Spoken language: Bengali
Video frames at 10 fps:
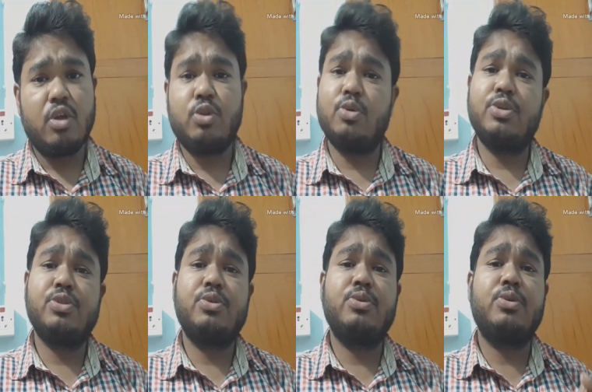তো ওই
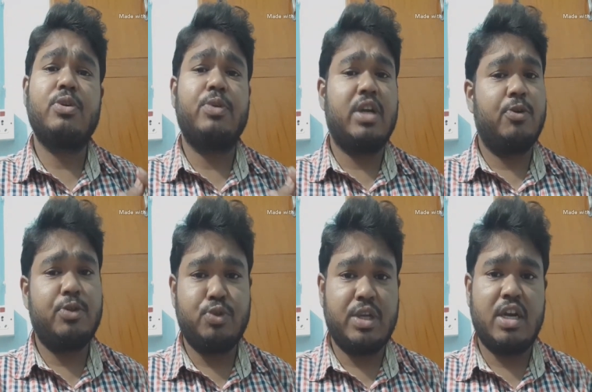জন্য ওটারও
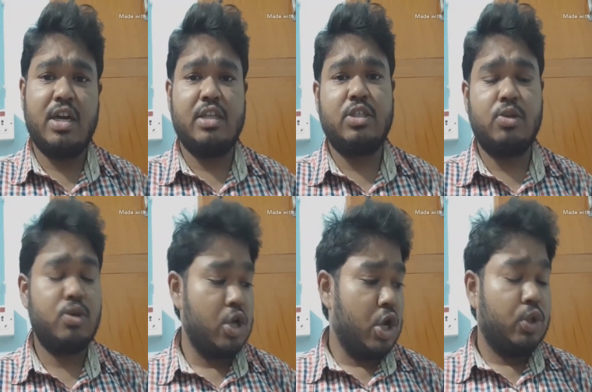কিছু কেনাকাটা ছিল
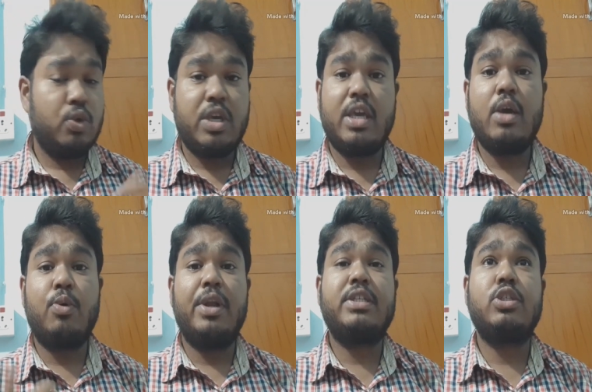তো কী কী
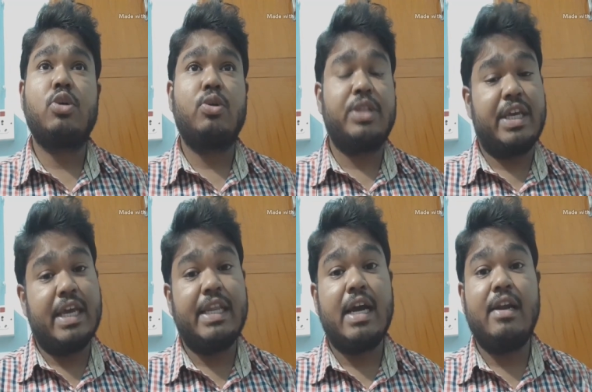করেছি চলো
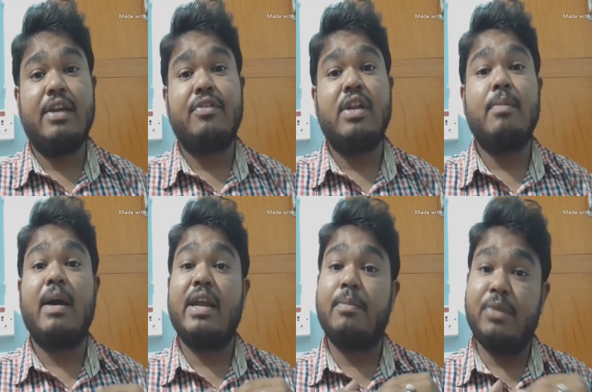দেখিনি আর লিটারেলি
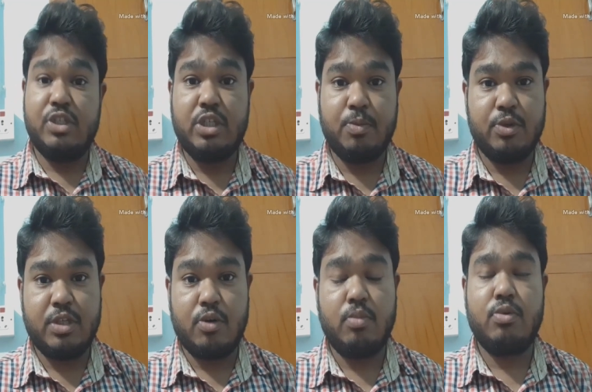বাইরে বৃষ্টি
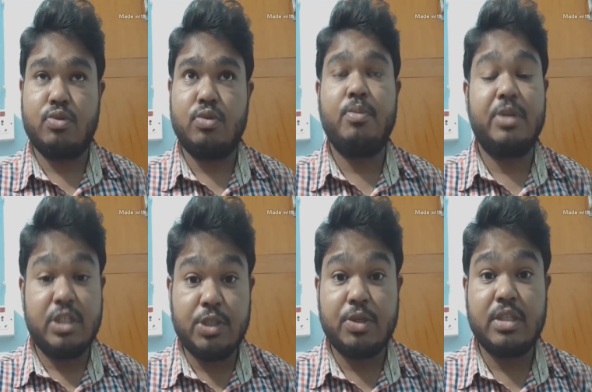পড়ছে এখন প্রচণ্ড
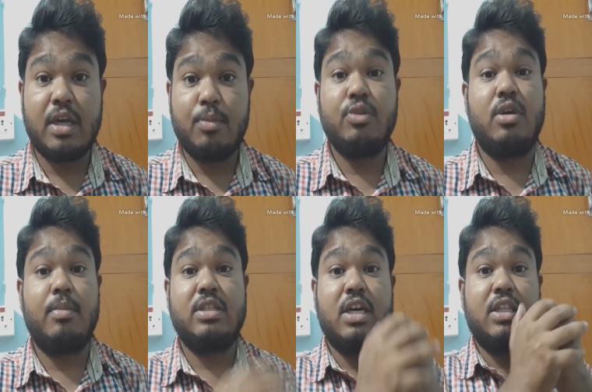বৃষ্টি হচ্ছে তার মধ্যে
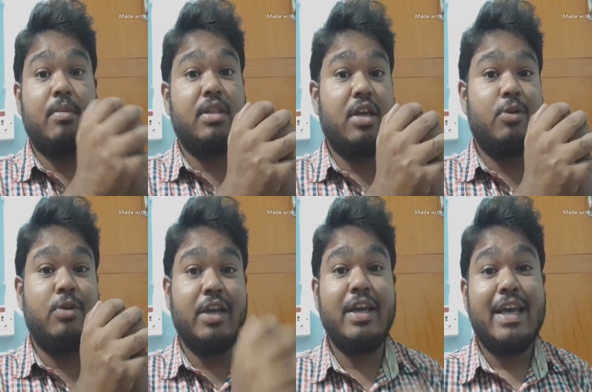আমরা ছাতা মাথায় করে